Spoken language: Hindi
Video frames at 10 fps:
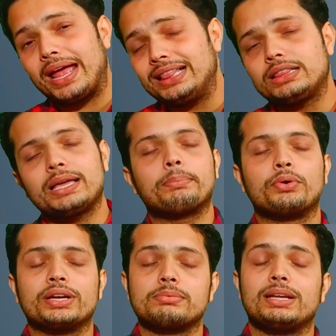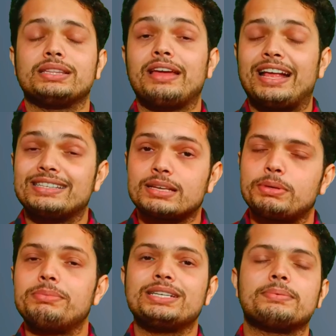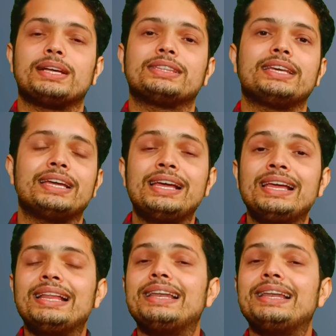हेल्थ के प्रोडक्ट्स बनाती है हेल्थ सप्लीमेंट्स बनाती है